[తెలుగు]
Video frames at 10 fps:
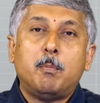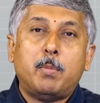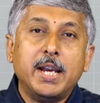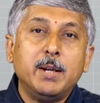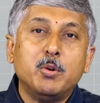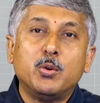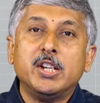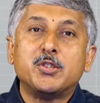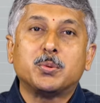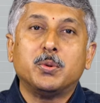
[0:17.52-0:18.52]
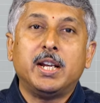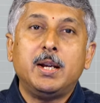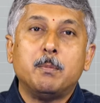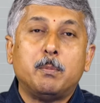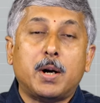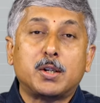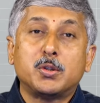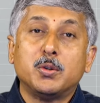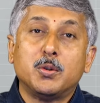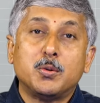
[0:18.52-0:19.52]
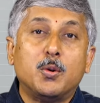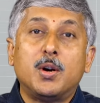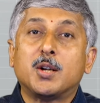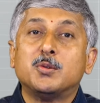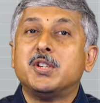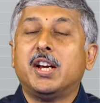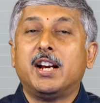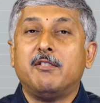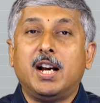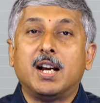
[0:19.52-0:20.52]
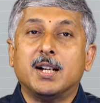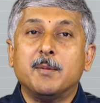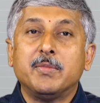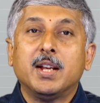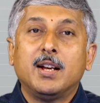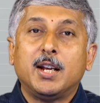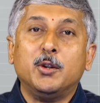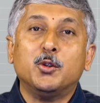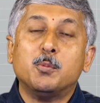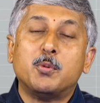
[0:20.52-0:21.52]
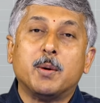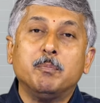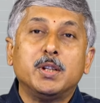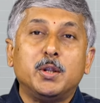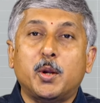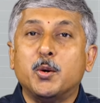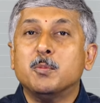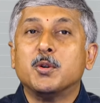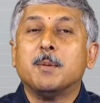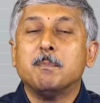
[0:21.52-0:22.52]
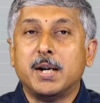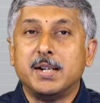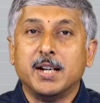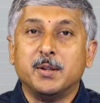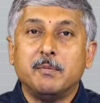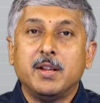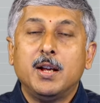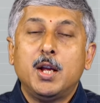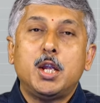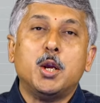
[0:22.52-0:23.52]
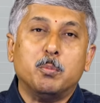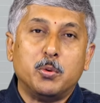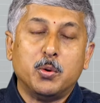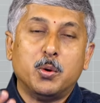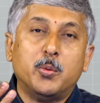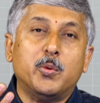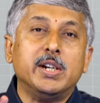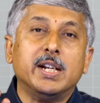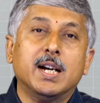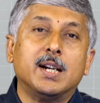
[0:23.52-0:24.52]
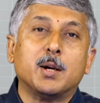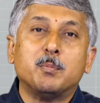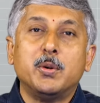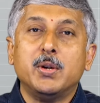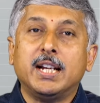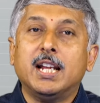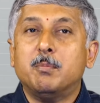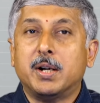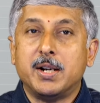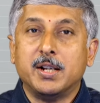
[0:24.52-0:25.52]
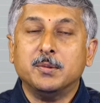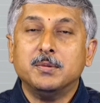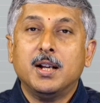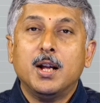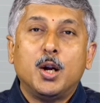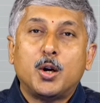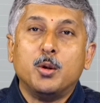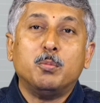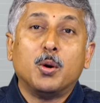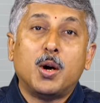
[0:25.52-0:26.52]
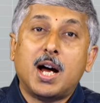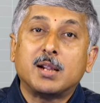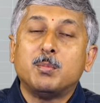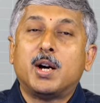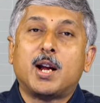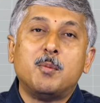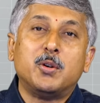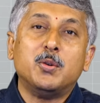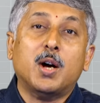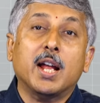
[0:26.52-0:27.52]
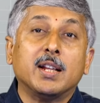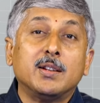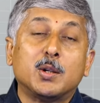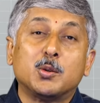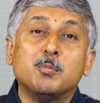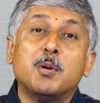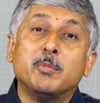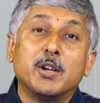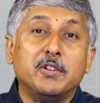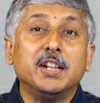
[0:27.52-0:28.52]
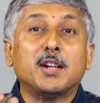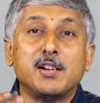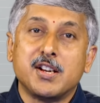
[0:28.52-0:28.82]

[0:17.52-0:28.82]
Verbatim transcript: పని ముగించుకుని పక్షులు గూళ్లకు చేరే వేళ హిందూపురం తిరుగుముఖం పట్టాను ఎప్పుడో ఒంటి గంటప్పుడు ఎంగిలిపడ్డాను కడుపులో ఆత్మారాముడు అనంతరూపమున వింతలు